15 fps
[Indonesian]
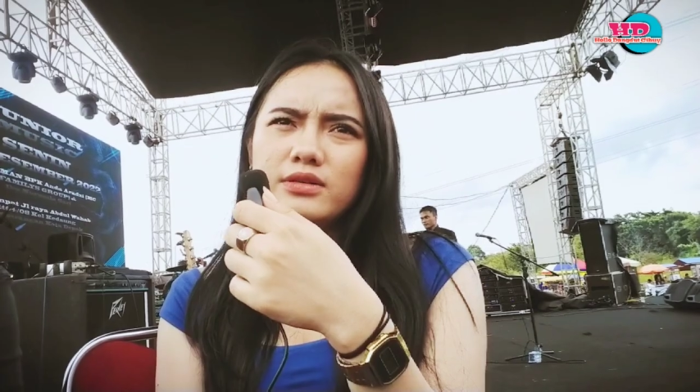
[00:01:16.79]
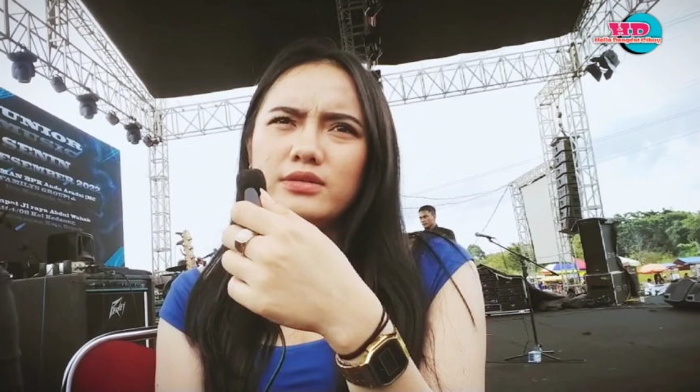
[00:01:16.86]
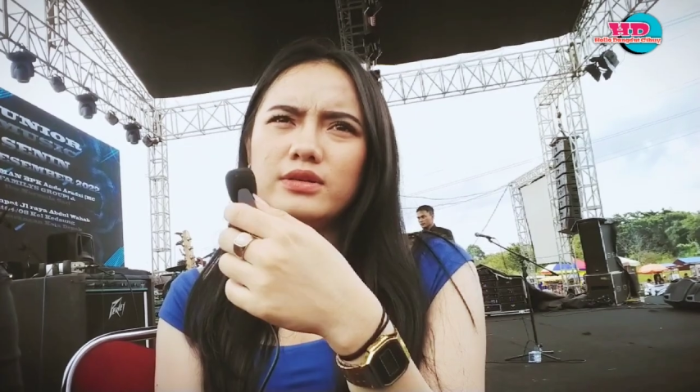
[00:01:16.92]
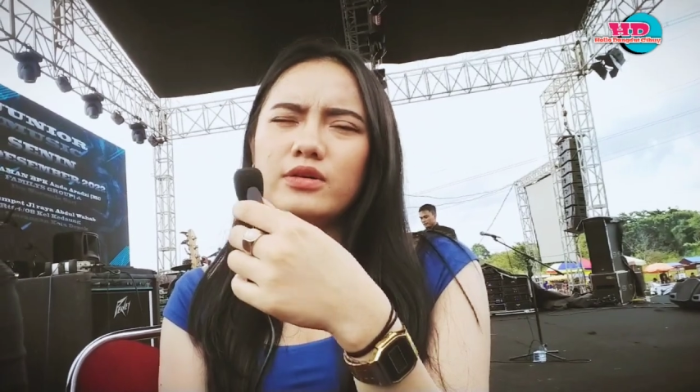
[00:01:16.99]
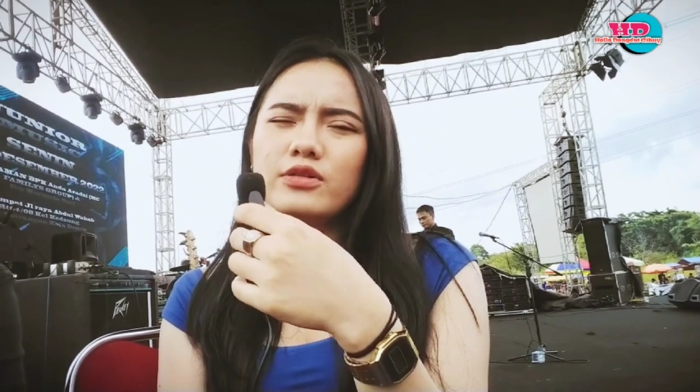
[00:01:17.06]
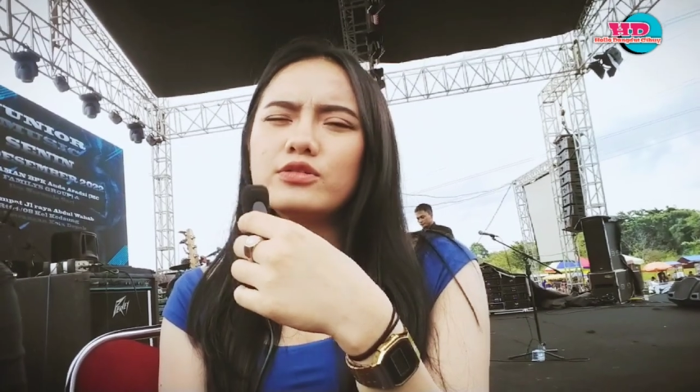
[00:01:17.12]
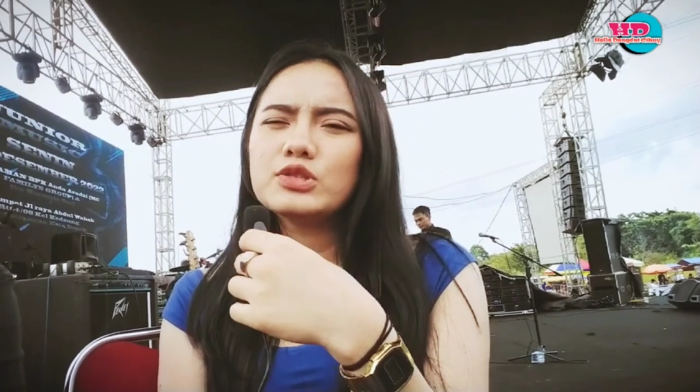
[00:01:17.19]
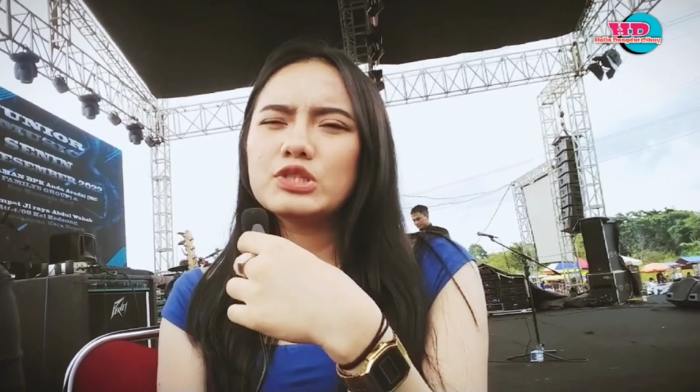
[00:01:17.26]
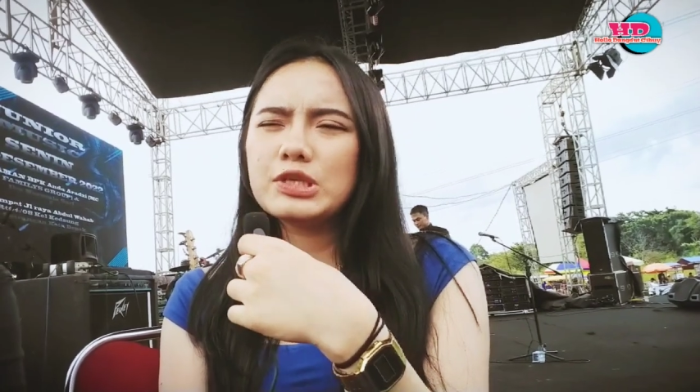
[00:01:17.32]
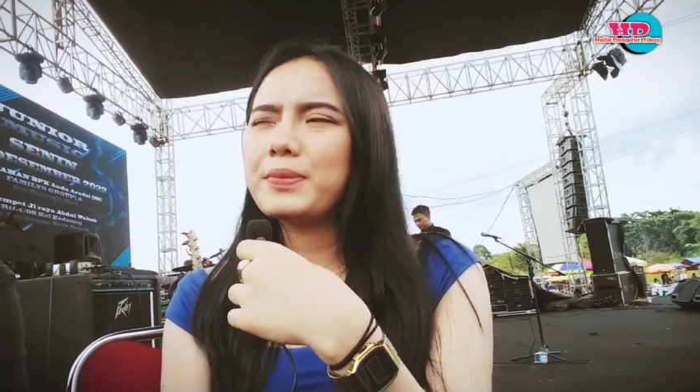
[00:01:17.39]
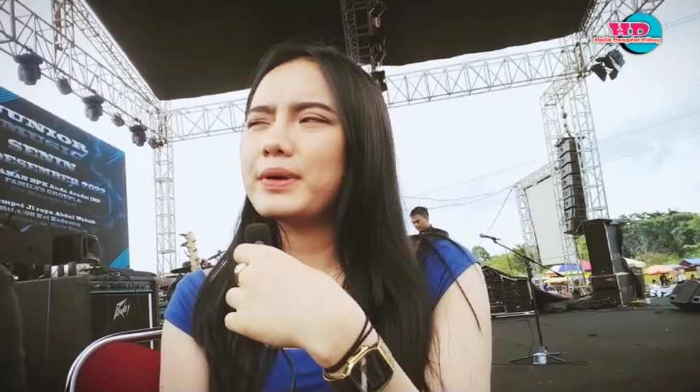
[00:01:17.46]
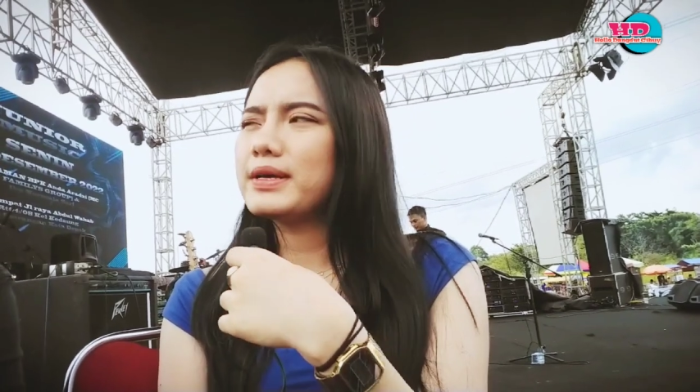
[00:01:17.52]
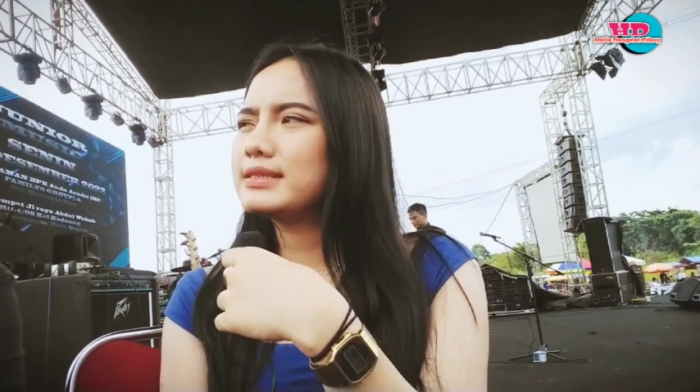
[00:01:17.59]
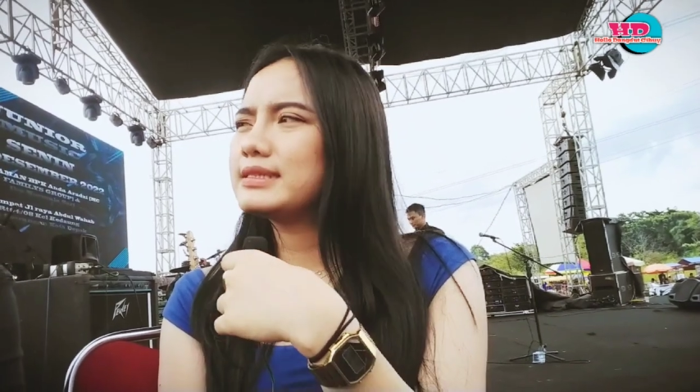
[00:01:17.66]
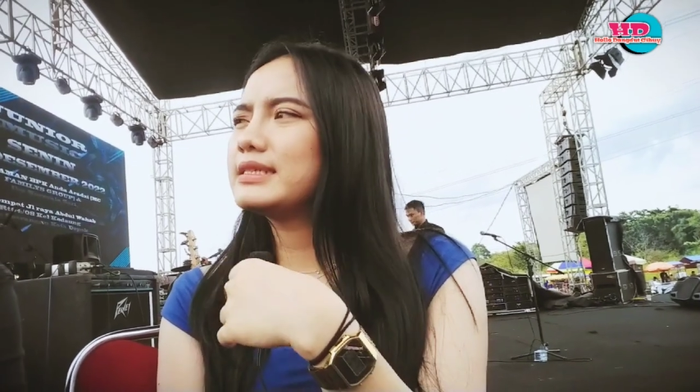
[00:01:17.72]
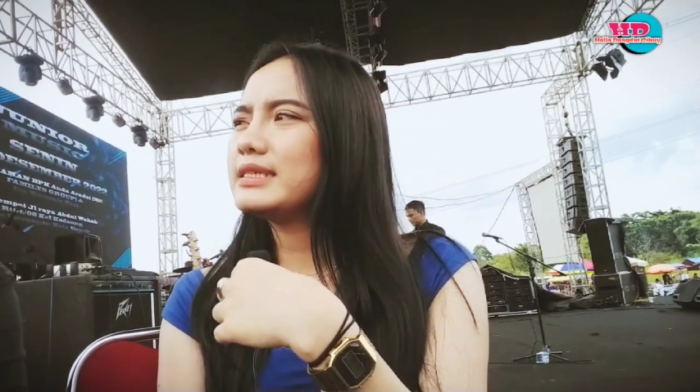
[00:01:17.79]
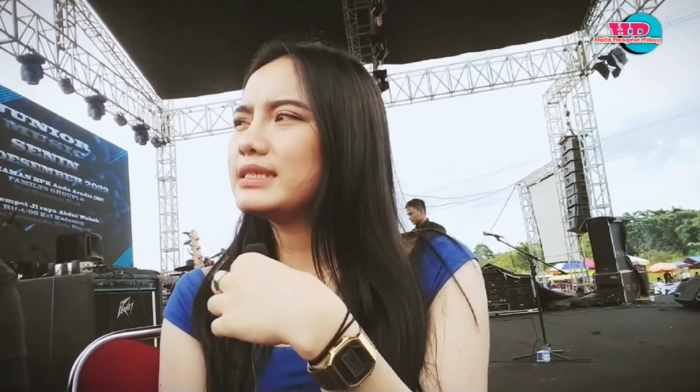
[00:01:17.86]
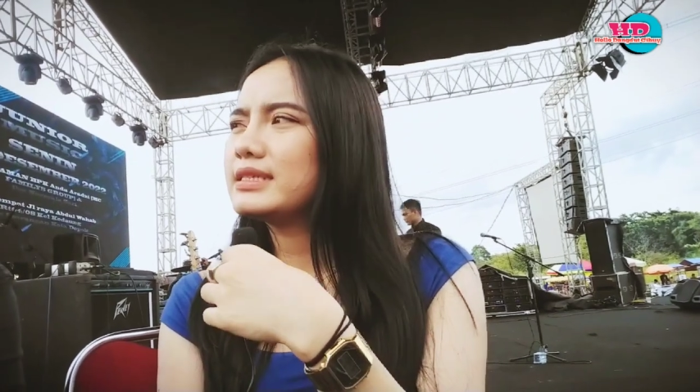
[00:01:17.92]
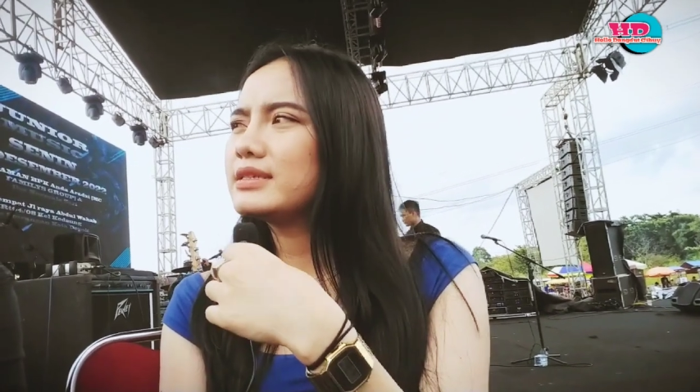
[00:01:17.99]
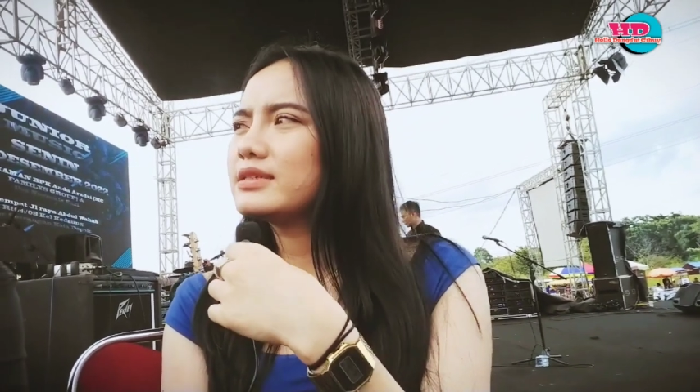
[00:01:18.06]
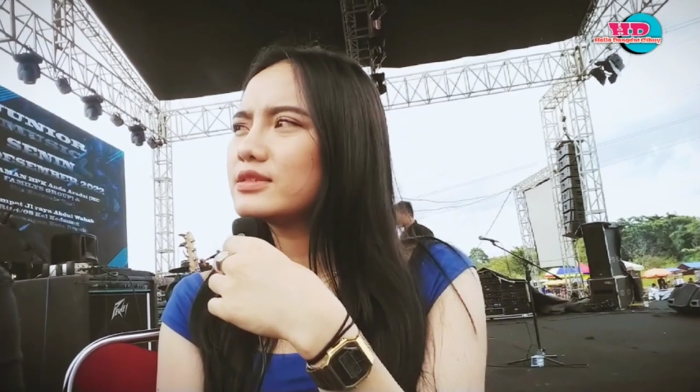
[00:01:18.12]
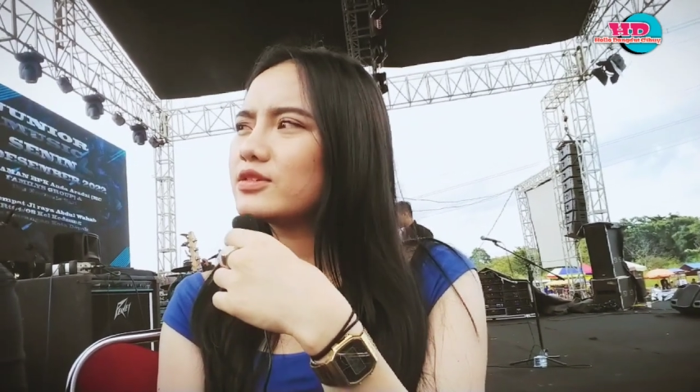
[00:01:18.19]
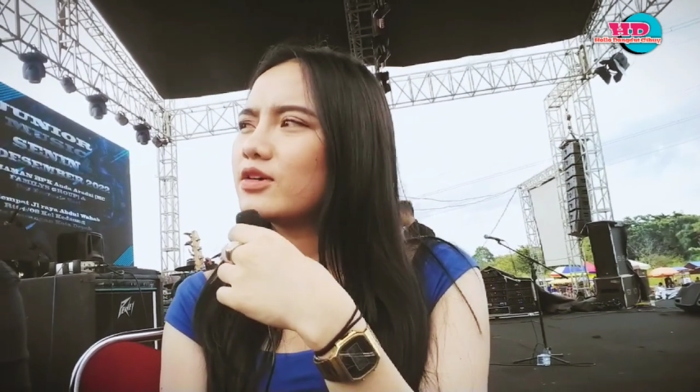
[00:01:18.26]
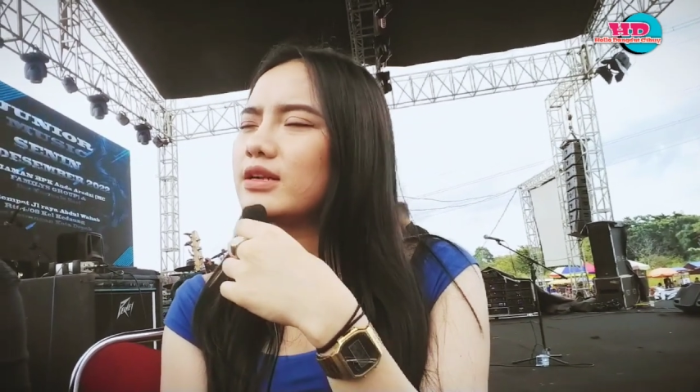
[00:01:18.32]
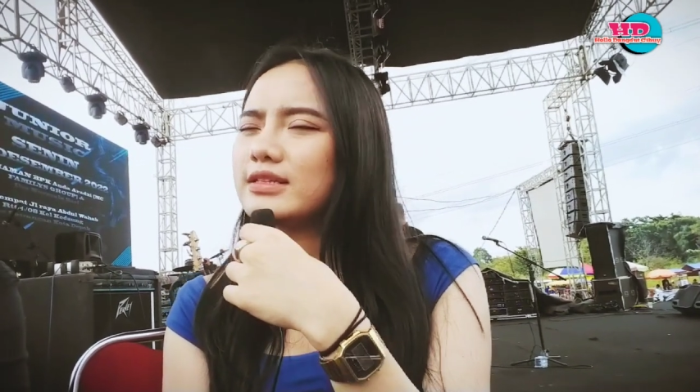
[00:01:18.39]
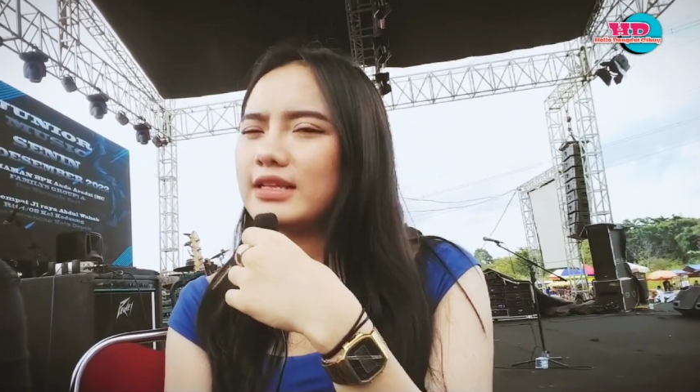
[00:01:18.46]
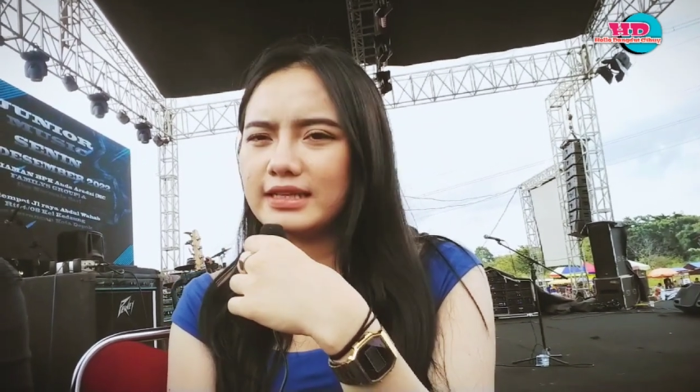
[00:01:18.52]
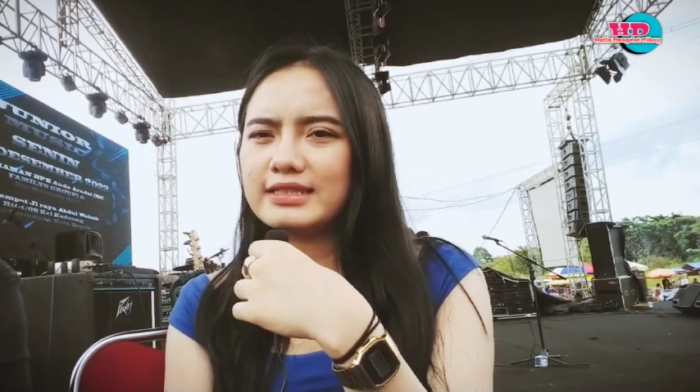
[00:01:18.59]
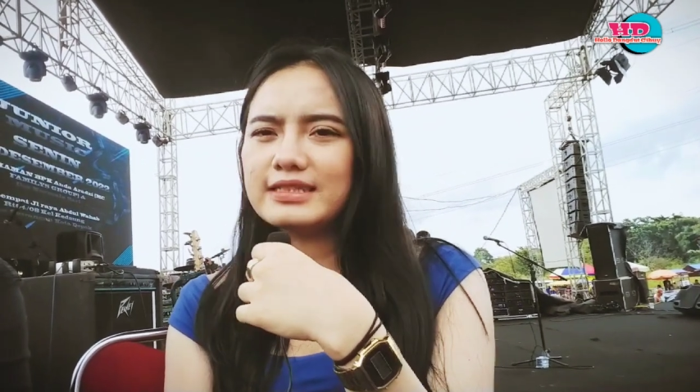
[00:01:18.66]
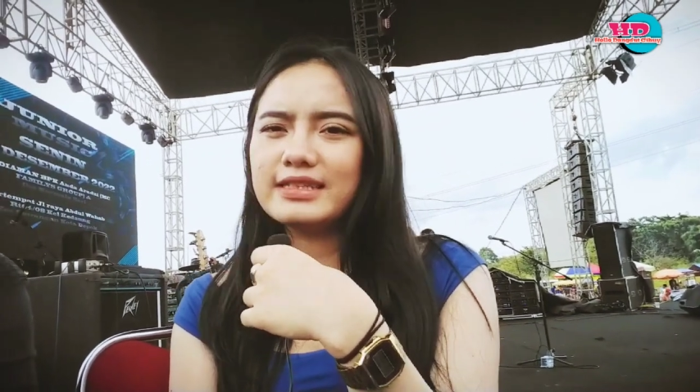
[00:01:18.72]
udah kondusif aja sih soal
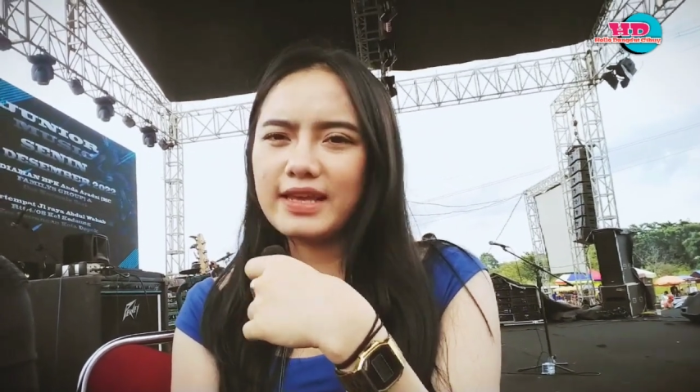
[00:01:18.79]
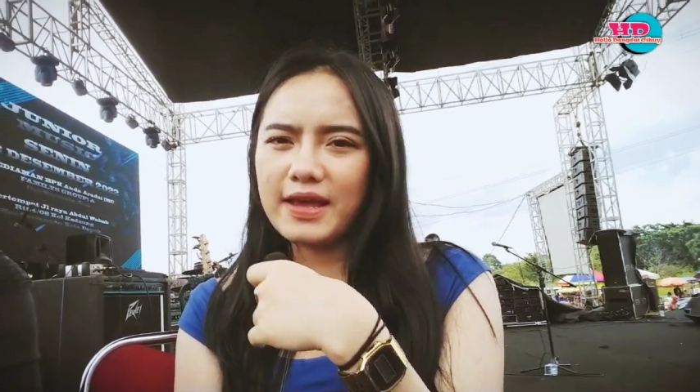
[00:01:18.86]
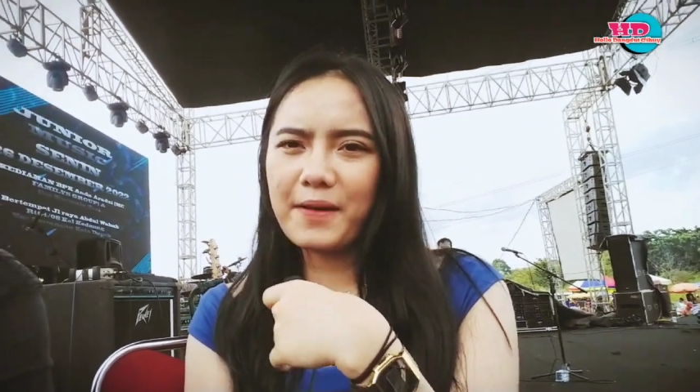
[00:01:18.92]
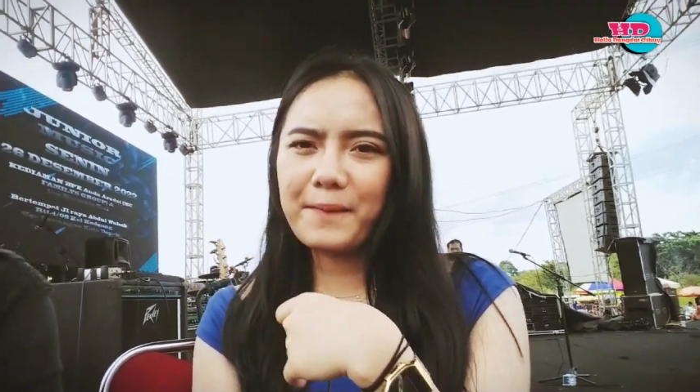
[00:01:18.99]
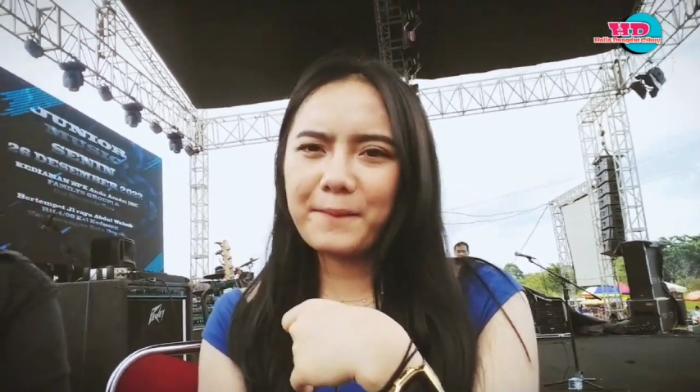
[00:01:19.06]
nyanyi.